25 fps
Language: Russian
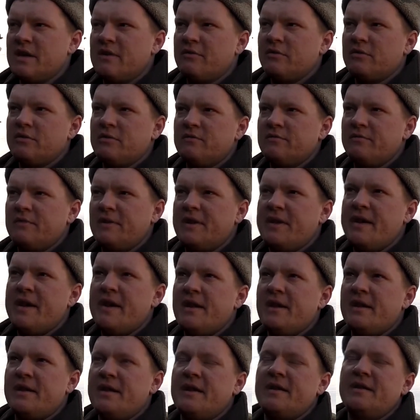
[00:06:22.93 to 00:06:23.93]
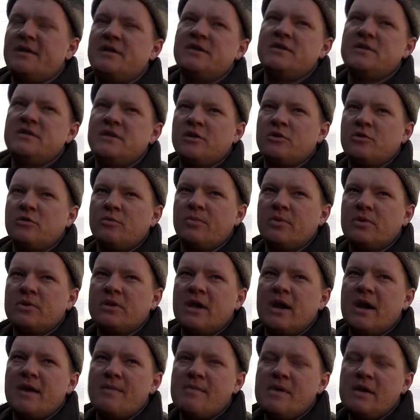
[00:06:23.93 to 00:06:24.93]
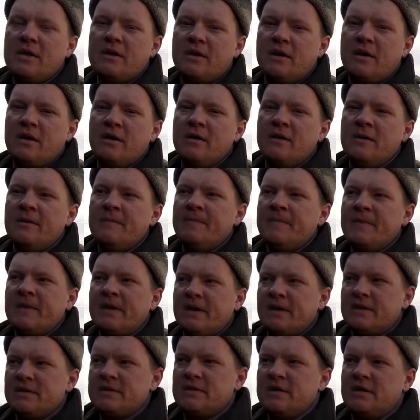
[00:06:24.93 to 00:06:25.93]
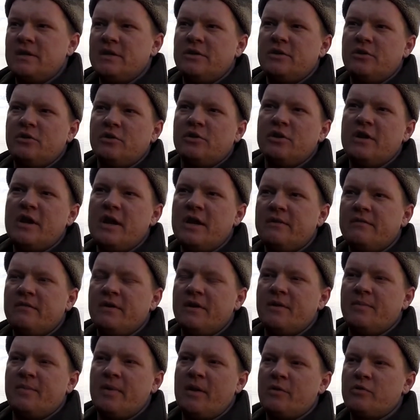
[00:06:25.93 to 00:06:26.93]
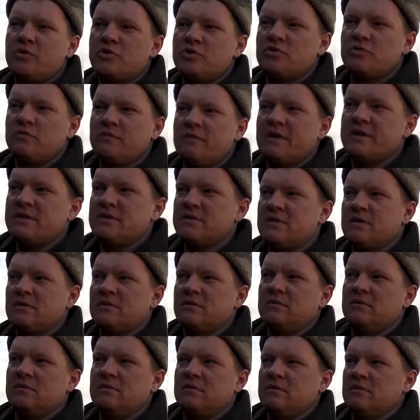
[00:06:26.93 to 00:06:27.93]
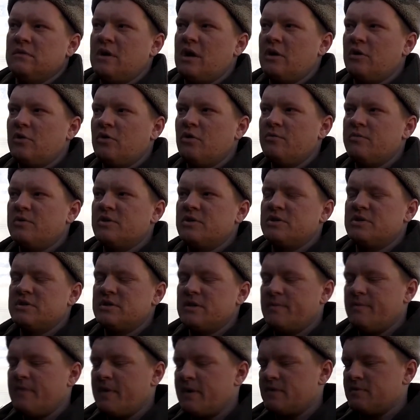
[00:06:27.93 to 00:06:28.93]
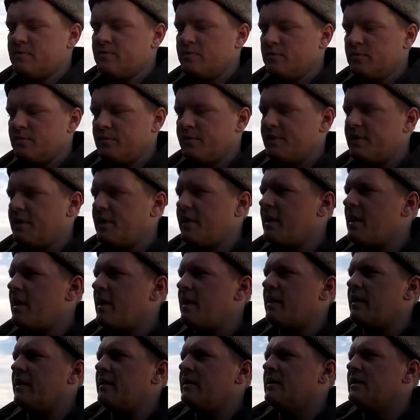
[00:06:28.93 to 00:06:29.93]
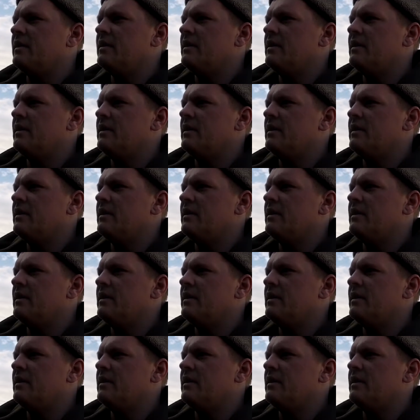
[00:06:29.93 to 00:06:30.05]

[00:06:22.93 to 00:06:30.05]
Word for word: А вот в идеале найти сетку полтора метра, разделить ее на два и получится у вас э, огромнейший запас будет материала.